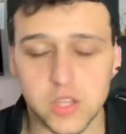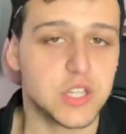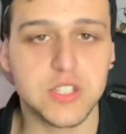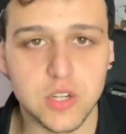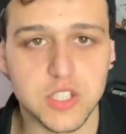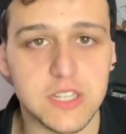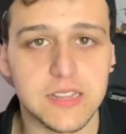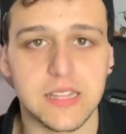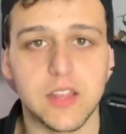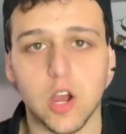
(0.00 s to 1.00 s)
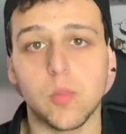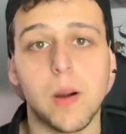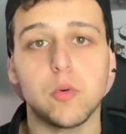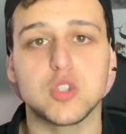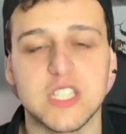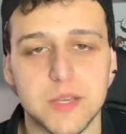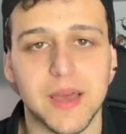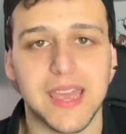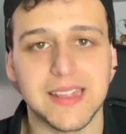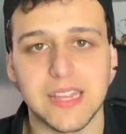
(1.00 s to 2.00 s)
yo sigo sin entender cómo a
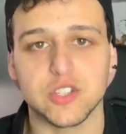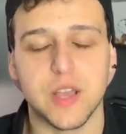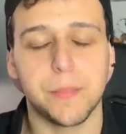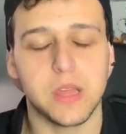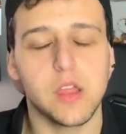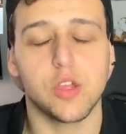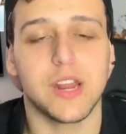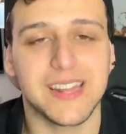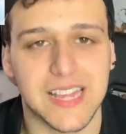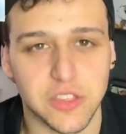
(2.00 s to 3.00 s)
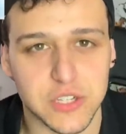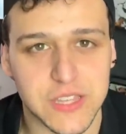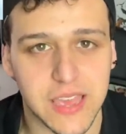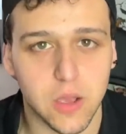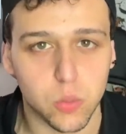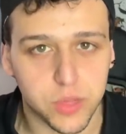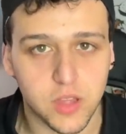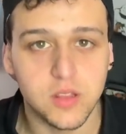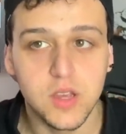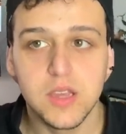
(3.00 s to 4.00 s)
muchísima gente nos ha podido doler tanto esta
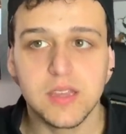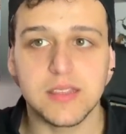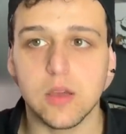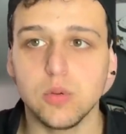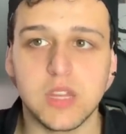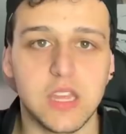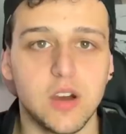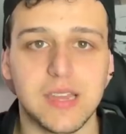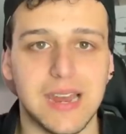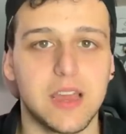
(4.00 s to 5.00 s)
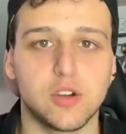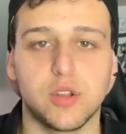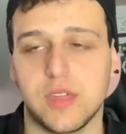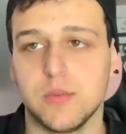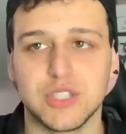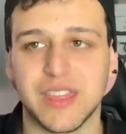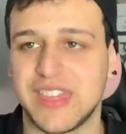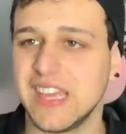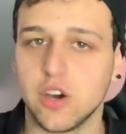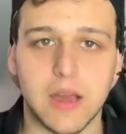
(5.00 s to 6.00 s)
ejecución de un tío que le conocemos de
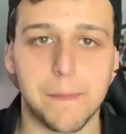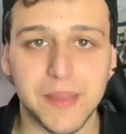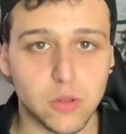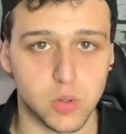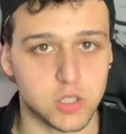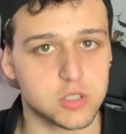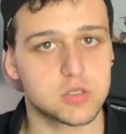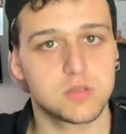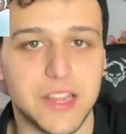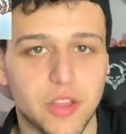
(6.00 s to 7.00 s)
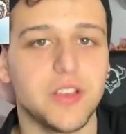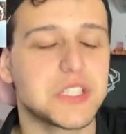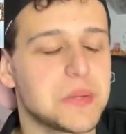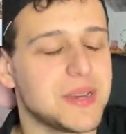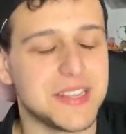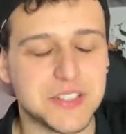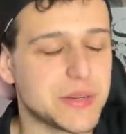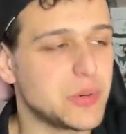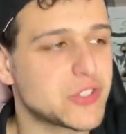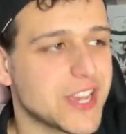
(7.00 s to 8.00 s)
5 capítulos. A todo esto me han
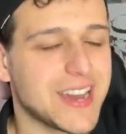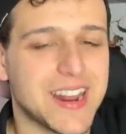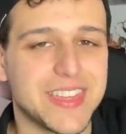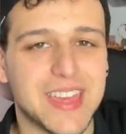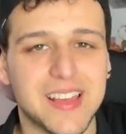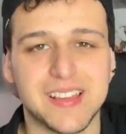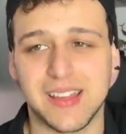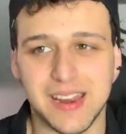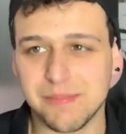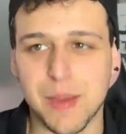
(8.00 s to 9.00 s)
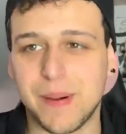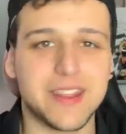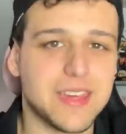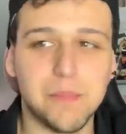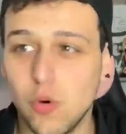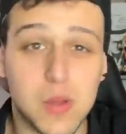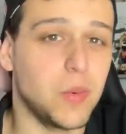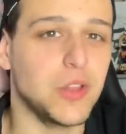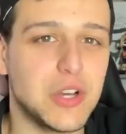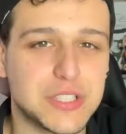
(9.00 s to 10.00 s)
hecho mucha gracia, eh, eran, me parecían muy
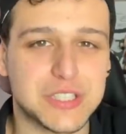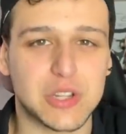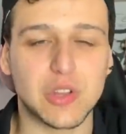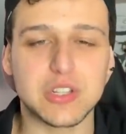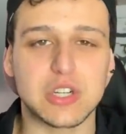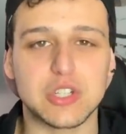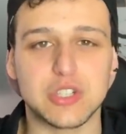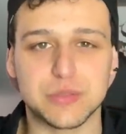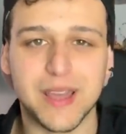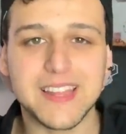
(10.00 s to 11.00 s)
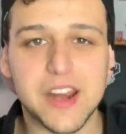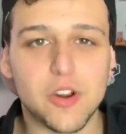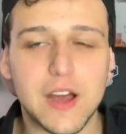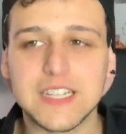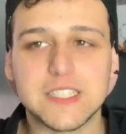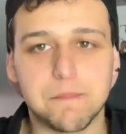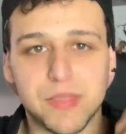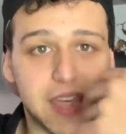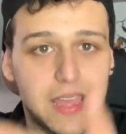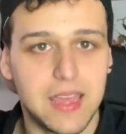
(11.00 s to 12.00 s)
monos todos los vainas rojas
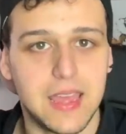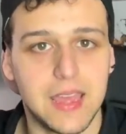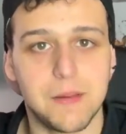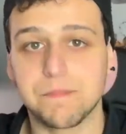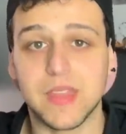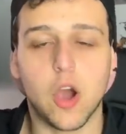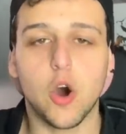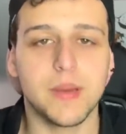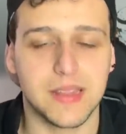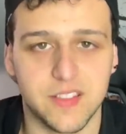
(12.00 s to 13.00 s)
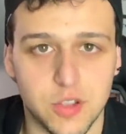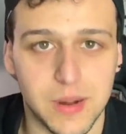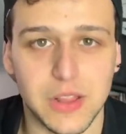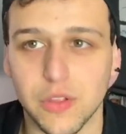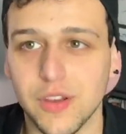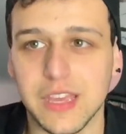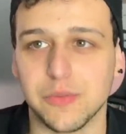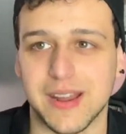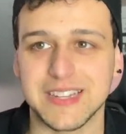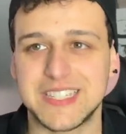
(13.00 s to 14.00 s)
de, de jóvenes, sobre todo
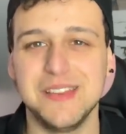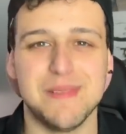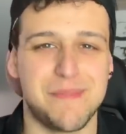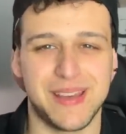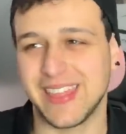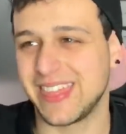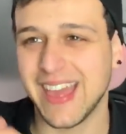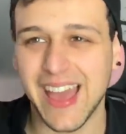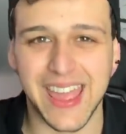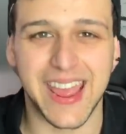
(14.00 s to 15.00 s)
Inmarashi me parecía